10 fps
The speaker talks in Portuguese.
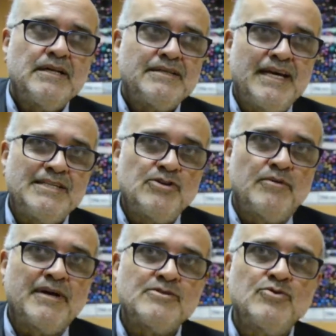da região
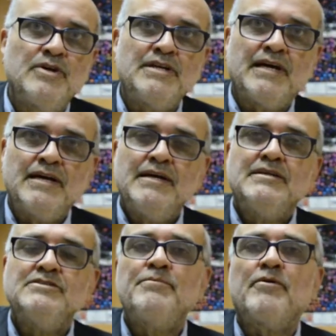amazônica
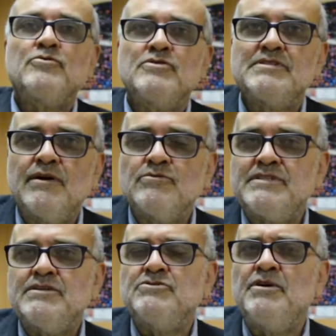de produção,
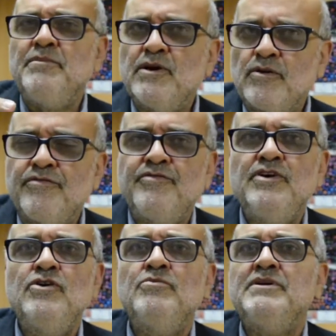sejam de
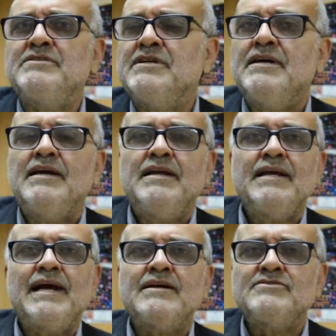microfilmes,
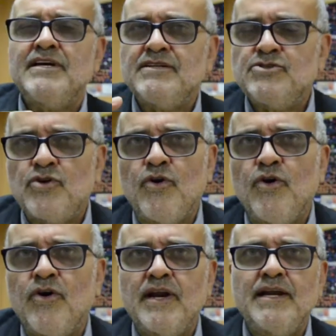ligados à
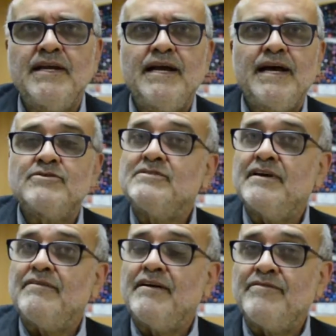escola, ligados a,
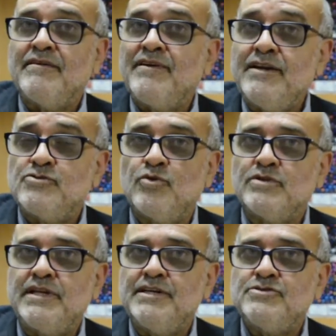a, a vários
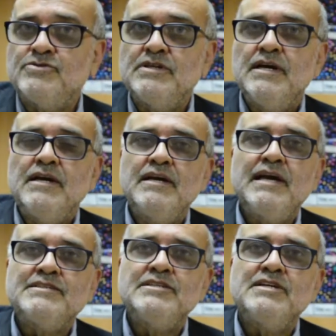contextos e que
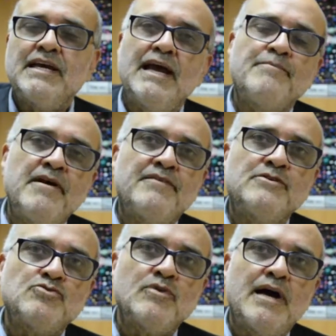a gente quer
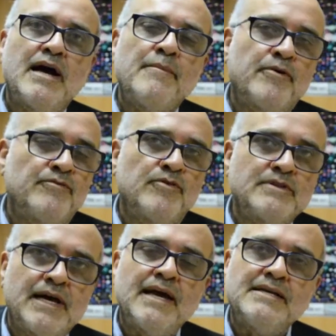aperfeiçoar,
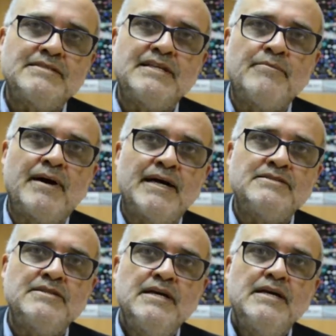aprofundar esse debate
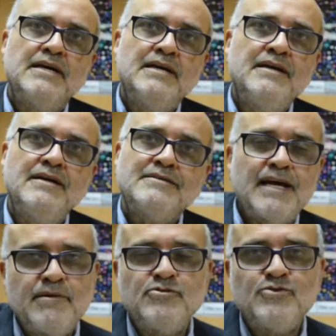e
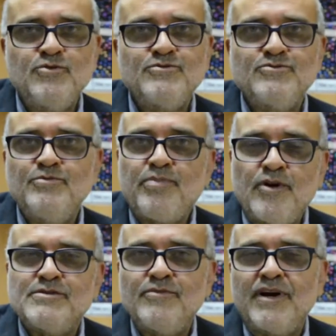estaremos juntos em
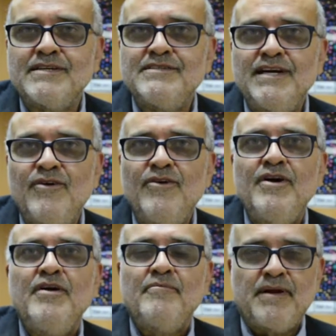próxima ocasião
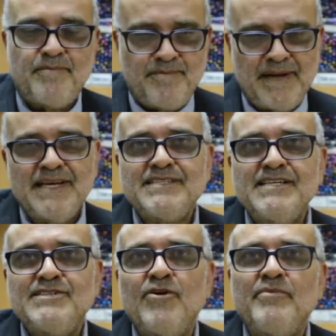para
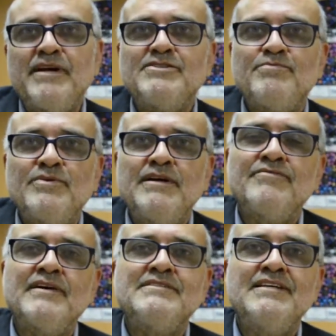presencialmente poder
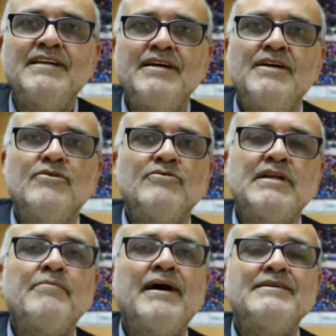fazer um
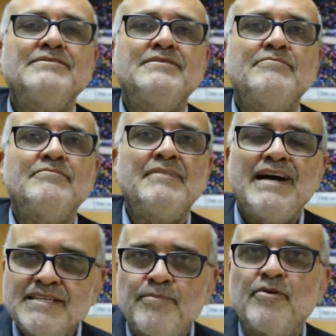debate
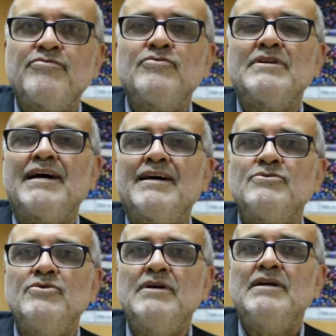mais
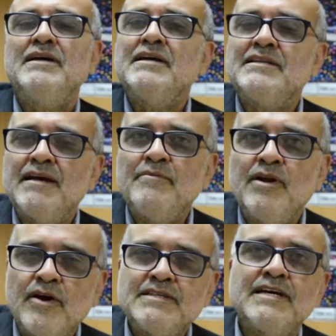aprofundado e que tenha
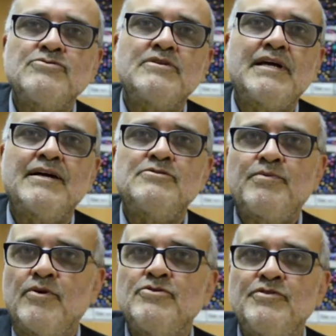melhores resultados
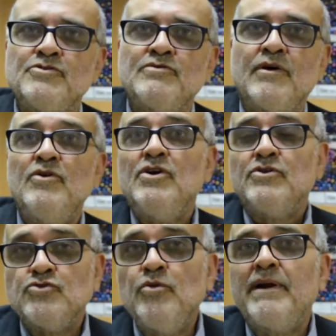para o audiovisual
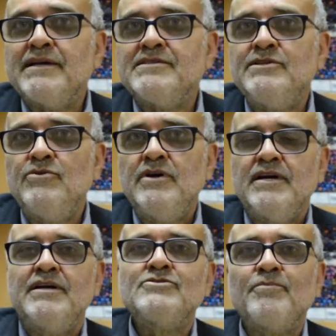do Brasil,
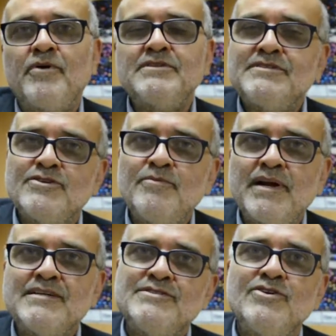que só pode ser do
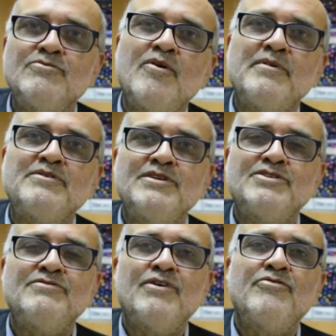Brasil no momento que
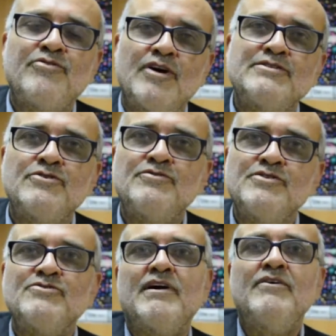tiver um forte
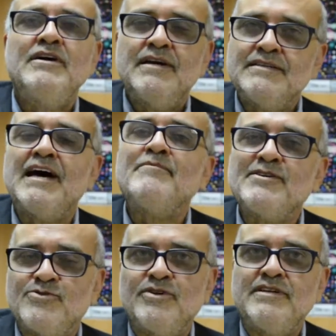audiovisual na
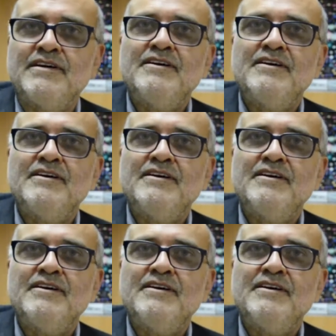Amazônia.